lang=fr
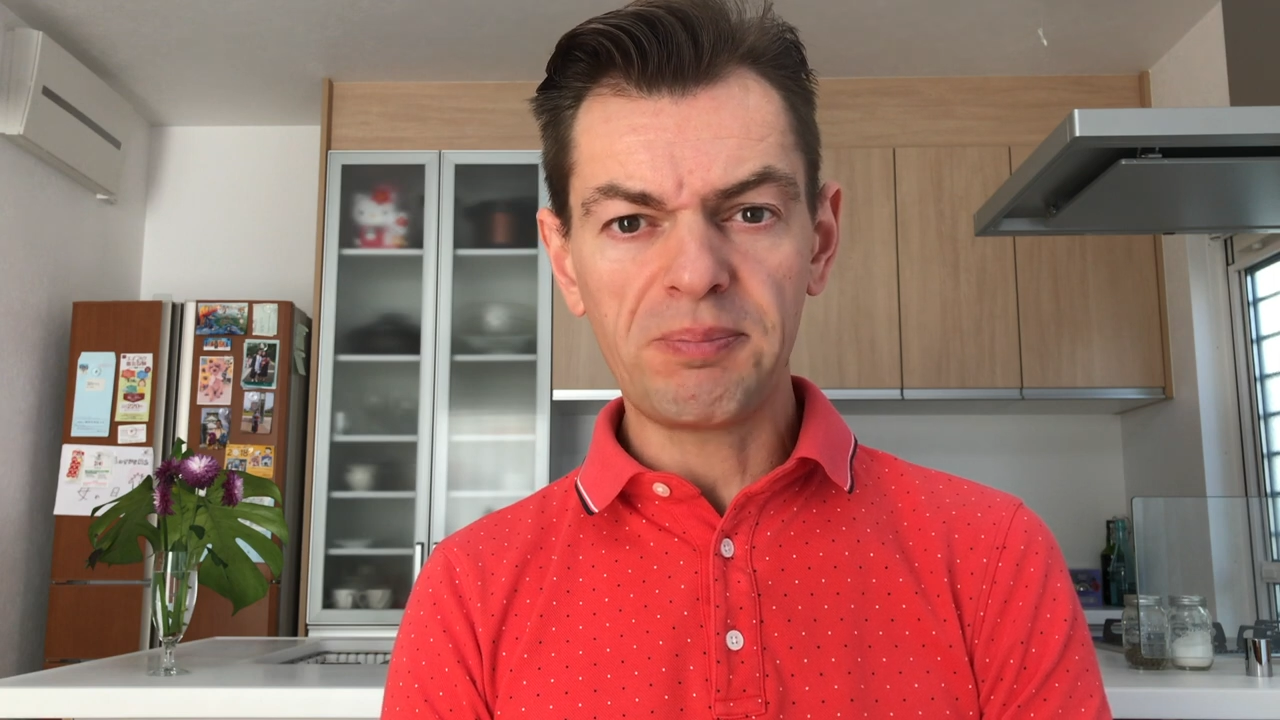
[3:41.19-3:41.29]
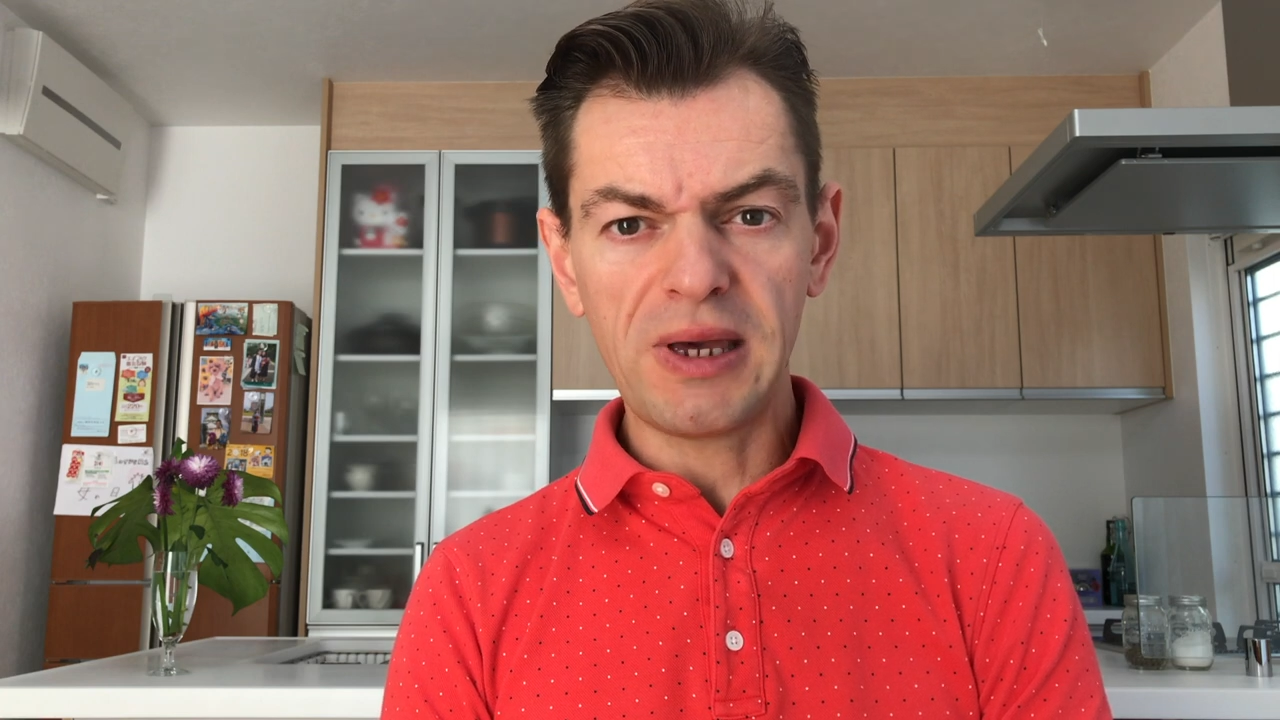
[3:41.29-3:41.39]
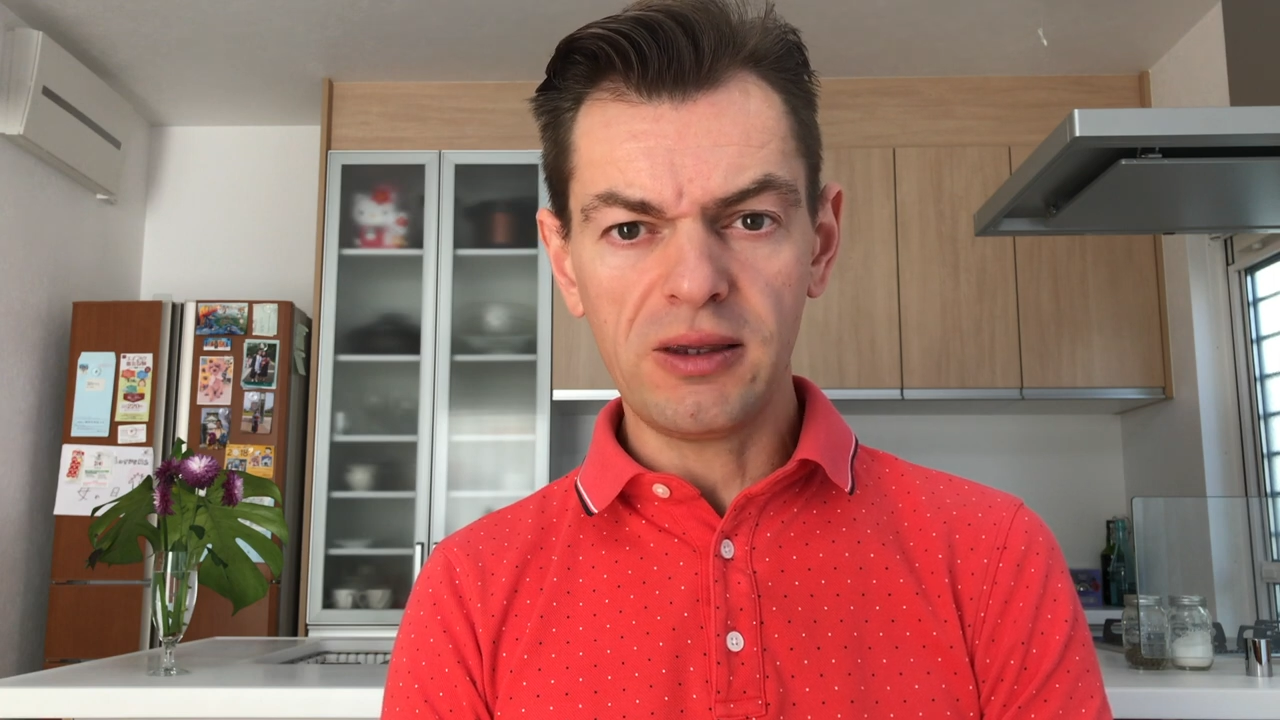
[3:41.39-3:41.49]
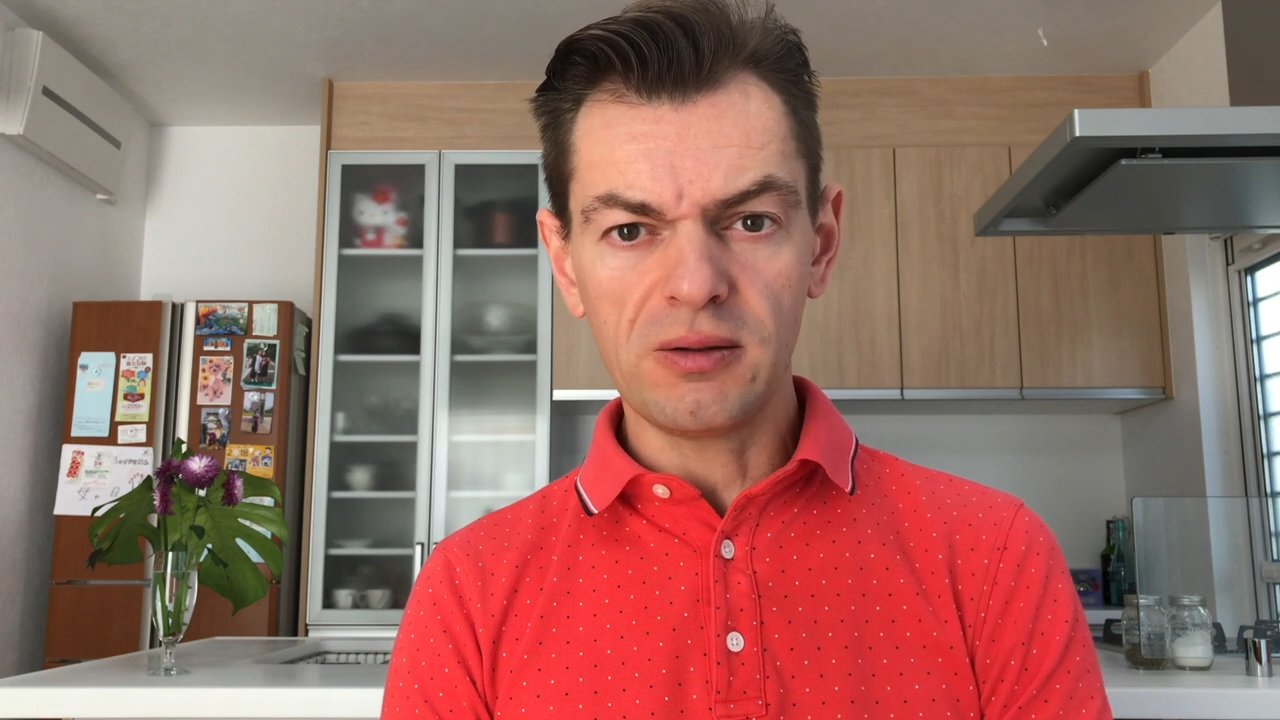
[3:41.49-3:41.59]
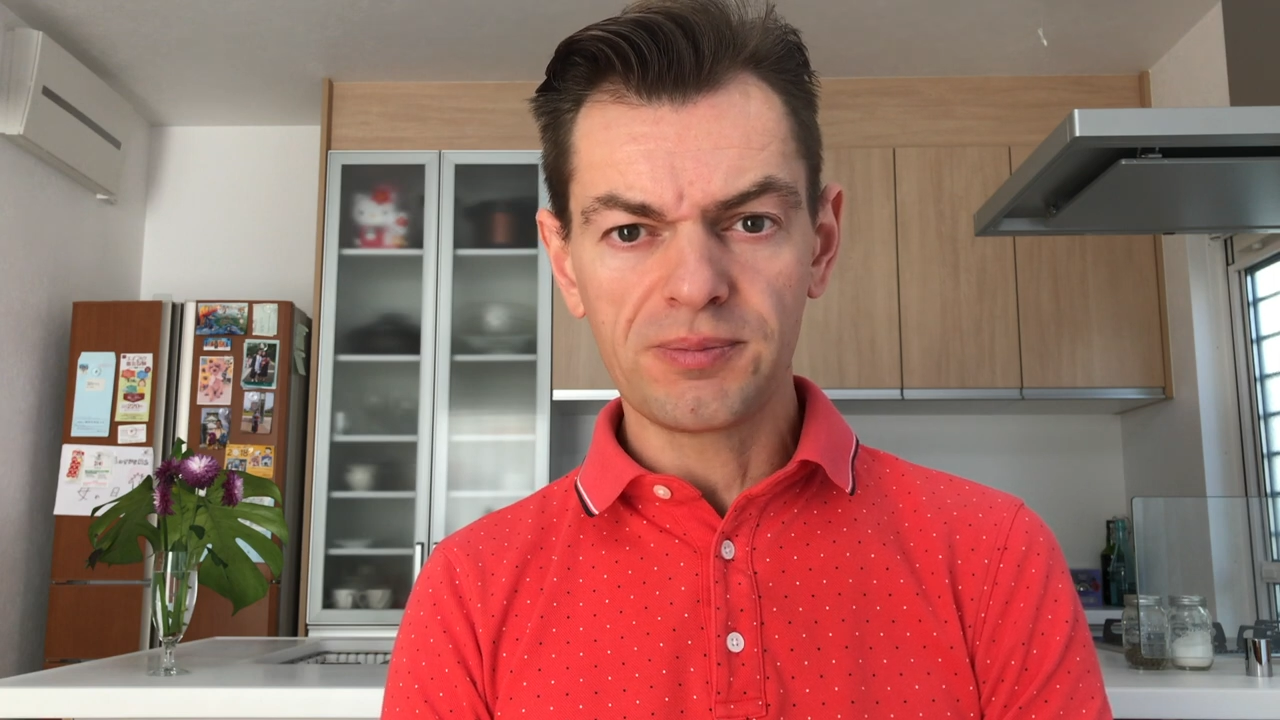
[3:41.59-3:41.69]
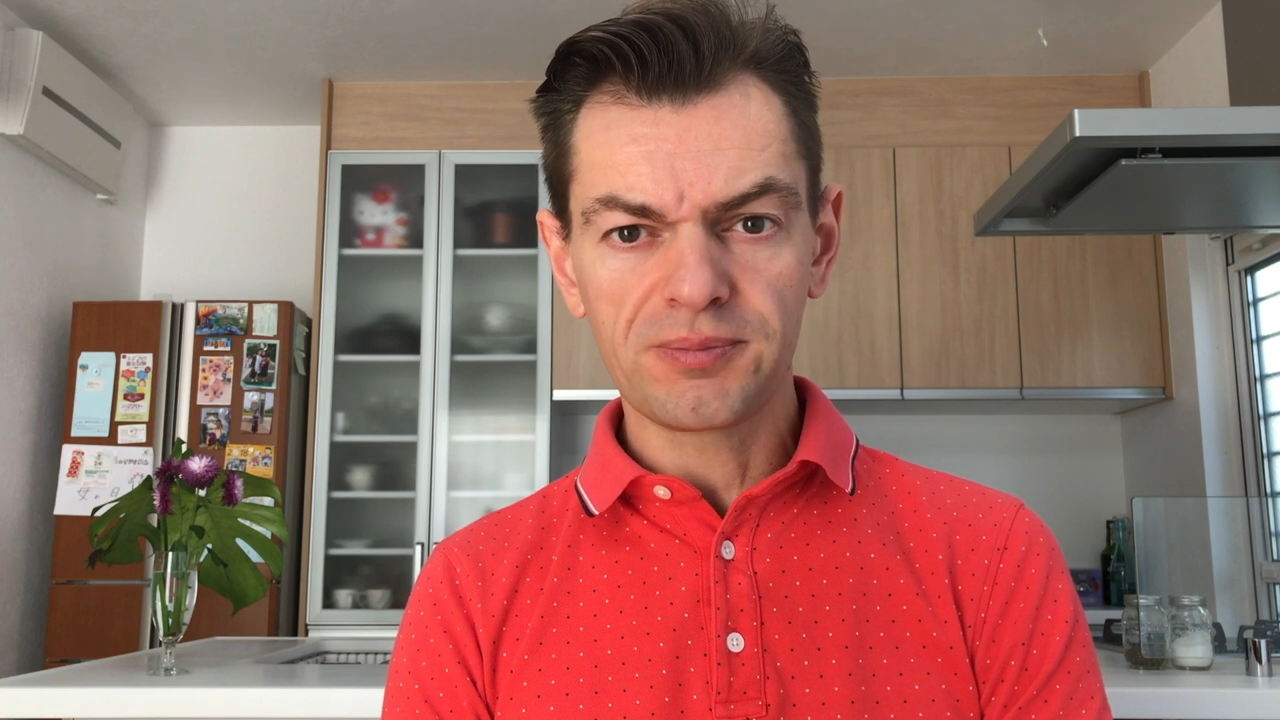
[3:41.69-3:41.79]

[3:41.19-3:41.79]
paye.